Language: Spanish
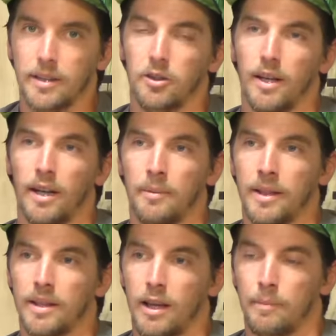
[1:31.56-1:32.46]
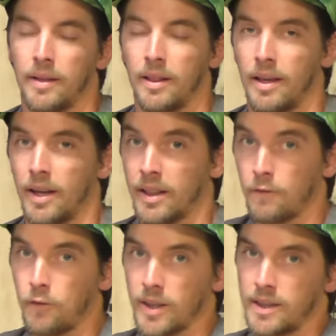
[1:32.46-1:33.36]
Esto claramente depende de qué
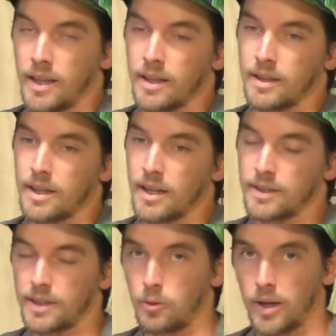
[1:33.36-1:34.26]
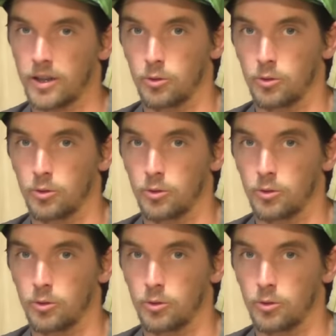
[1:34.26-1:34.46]
tan fuerte entres y cuál es